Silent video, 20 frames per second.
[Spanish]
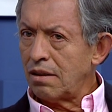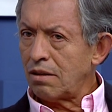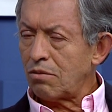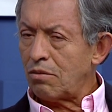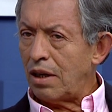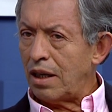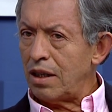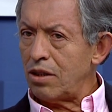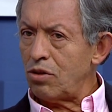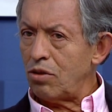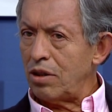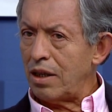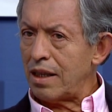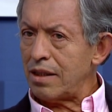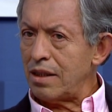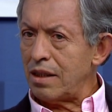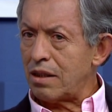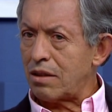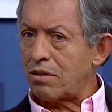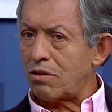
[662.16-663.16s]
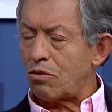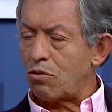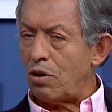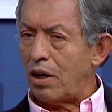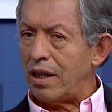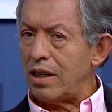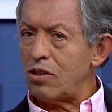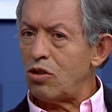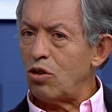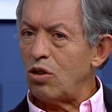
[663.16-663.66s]
cuáles son las,
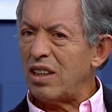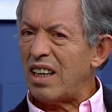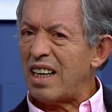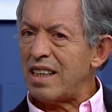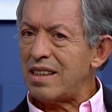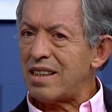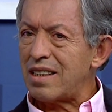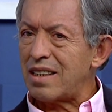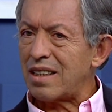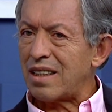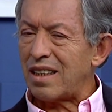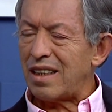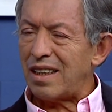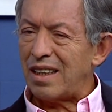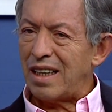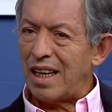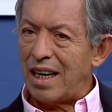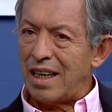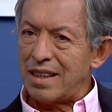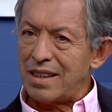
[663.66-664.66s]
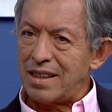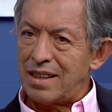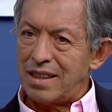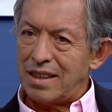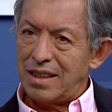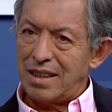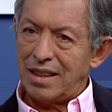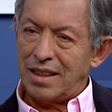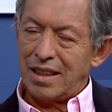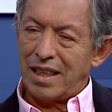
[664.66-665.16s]
cuáles son las,
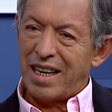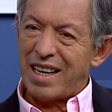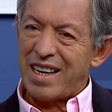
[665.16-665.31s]
eh,